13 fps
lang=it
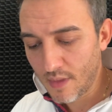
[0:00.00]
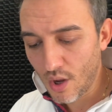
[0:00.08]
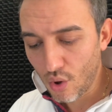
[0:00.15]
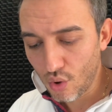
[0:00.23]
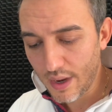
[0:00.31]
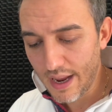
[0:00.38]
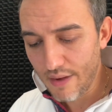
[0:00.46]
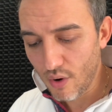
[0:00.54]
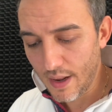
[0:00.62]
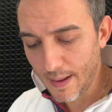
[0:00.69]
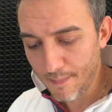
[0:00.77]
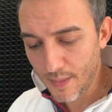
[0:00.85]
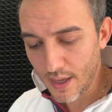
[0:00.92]

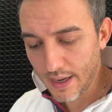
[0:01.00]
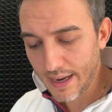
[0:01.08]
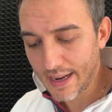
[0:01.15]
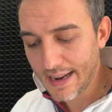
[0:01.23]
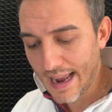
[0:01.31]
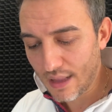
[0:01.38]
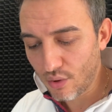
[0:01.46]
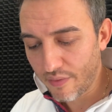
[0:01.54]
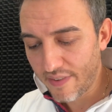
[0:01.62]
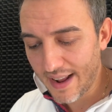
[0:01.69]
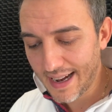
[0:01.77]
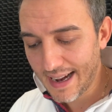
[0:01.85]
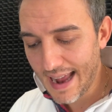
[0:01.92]
onorevole eh, Riccardo
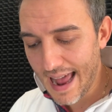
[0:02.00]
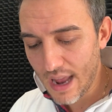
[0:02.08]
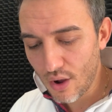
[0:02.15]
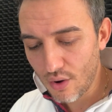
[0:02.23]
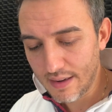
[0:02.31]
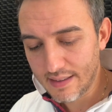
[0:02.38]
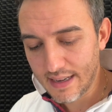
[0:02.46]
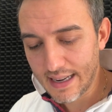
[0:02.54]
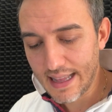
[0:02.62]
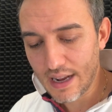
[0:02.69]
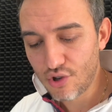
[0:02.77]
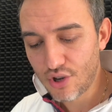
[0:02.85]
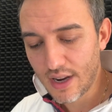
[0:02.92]
Flaccaro, il
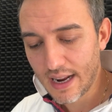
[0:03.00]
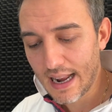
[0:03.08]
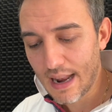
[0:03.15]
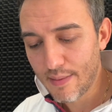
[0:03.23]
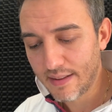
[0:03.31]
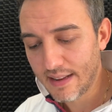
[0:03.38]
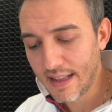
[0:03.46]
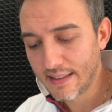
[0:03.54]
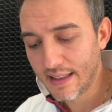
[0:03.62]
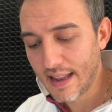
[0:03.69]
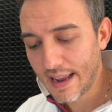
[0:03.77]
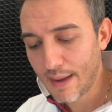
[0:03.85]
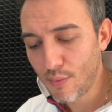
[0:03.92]
segretario generale alla Presidenza
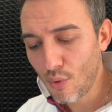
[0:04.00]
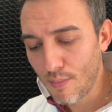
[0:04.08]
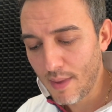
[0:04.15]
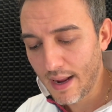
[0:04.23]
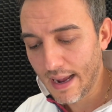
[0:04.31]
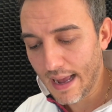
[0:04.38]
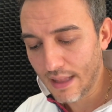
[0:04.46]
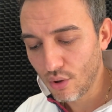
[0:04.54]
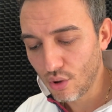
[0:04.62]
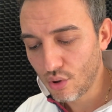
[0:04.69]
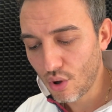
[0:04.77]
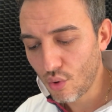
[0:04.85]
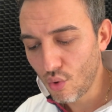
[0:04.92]
della Repubblica,
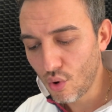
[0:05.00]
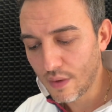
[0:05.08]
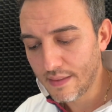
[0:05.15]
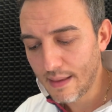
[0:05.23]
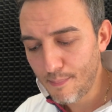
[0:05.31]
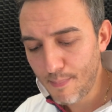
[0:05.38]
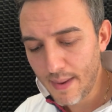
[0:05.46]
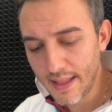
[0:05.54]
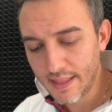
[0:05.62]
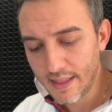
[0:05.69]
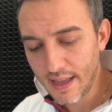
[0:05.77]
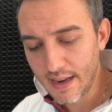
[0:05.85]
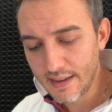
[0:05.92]
dottor Ugo
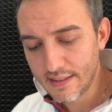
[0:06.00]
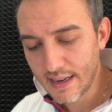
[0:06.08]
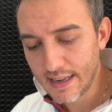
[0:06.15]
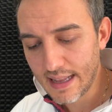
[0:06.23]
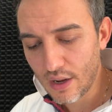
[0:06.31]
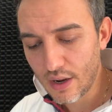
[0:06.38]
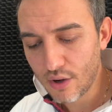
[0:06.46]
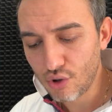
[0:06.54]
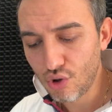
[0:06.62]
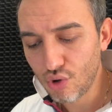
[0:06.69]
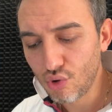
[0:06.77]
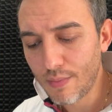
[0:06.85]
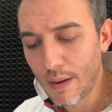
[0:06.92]
Zampetti, il segretario del
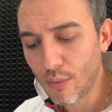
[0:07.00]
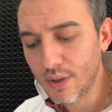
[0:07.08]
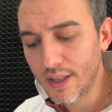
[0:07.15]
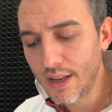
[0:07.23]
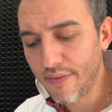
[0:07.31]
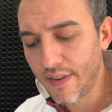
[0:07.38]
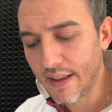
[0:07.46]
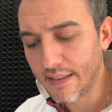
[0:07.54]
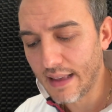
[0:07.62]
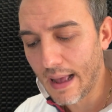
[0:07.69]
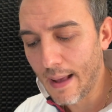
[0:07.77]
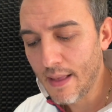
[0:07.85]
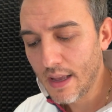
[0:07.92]
Consiglio Supremo di
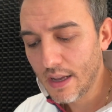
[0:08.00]
Difesa,